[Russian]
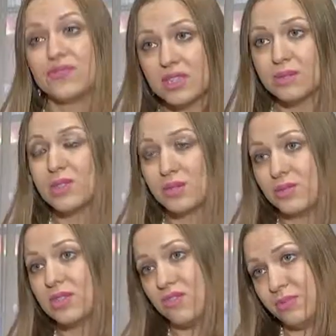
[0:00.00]
этом
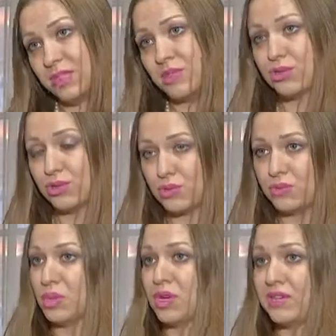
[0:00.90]
году совместно с
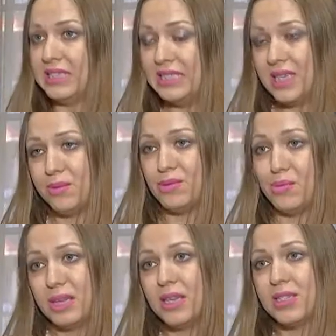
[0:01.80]
художественными руководителями
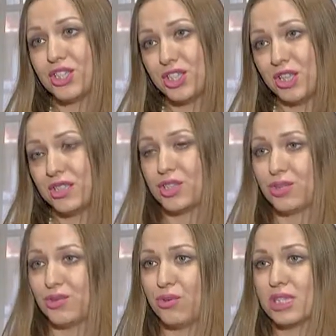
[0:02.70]
мы приняли решение,
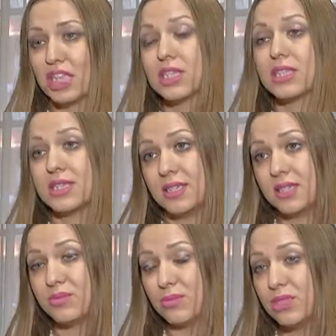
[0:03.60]
что наш
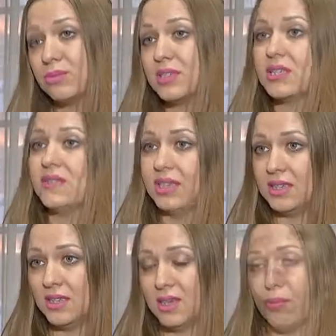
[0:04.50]
концерт будет
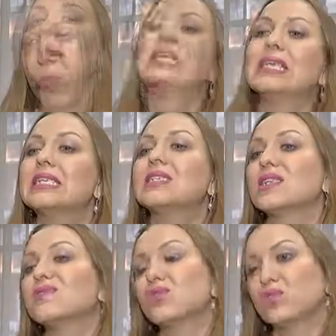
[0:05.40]
благотворительным. Они
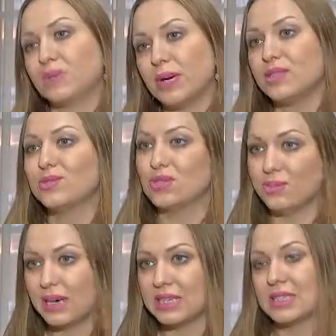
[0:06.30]
хотят выступать,
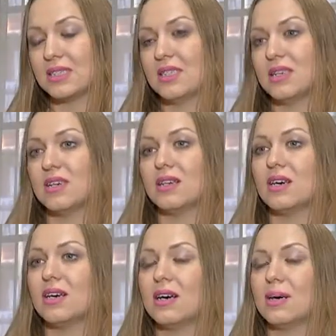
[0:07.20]
улыбаться,
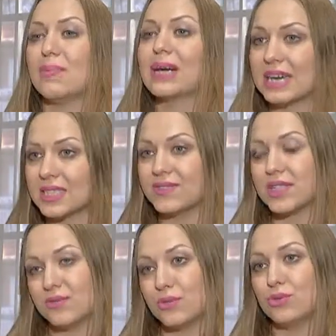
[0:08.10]
а,
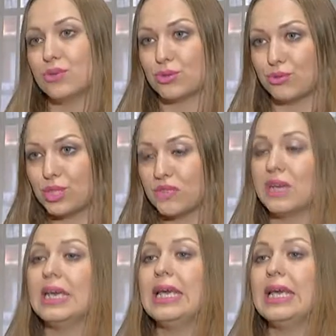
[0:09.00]
показывать свое искусство